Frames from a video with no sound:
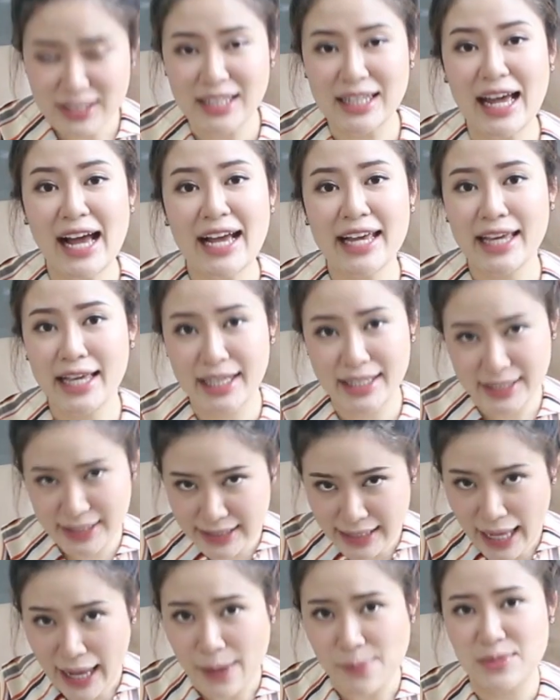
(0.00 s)
ก็จะได้อีก
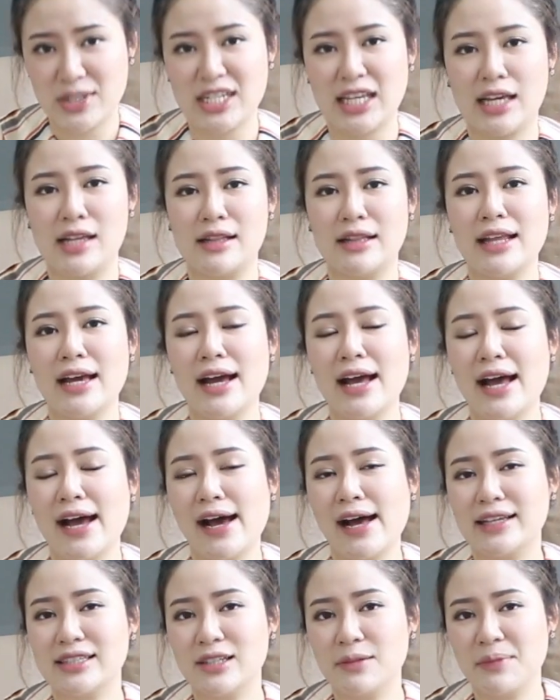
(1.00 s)
3ชิ้นนะ
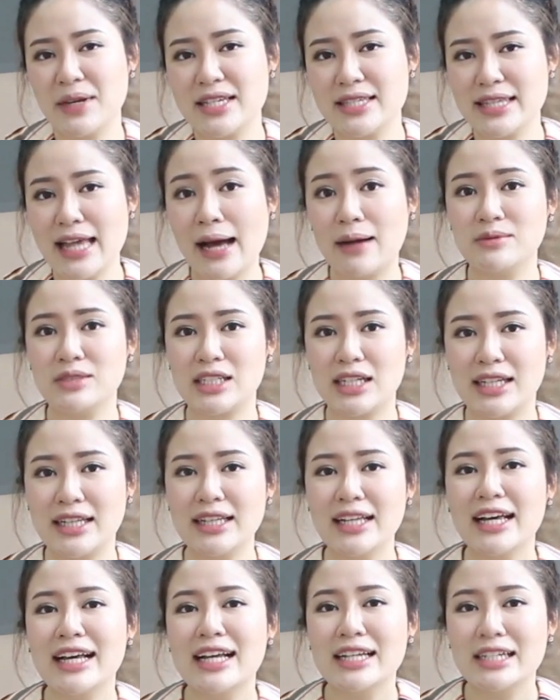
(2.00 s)
คะซึ่งเป็น3ชิ้น
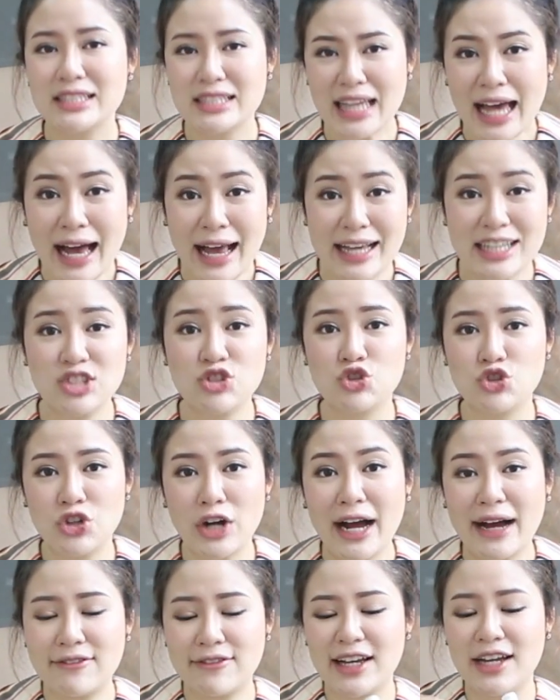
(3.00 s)
Size
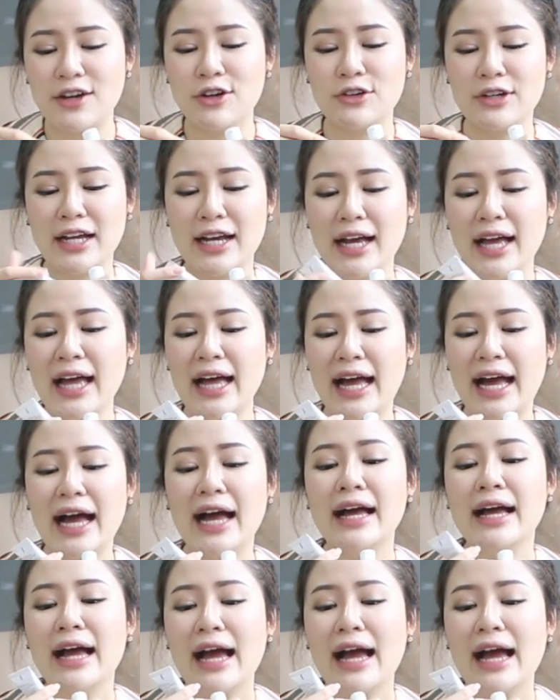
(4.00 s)
Travel นะคะ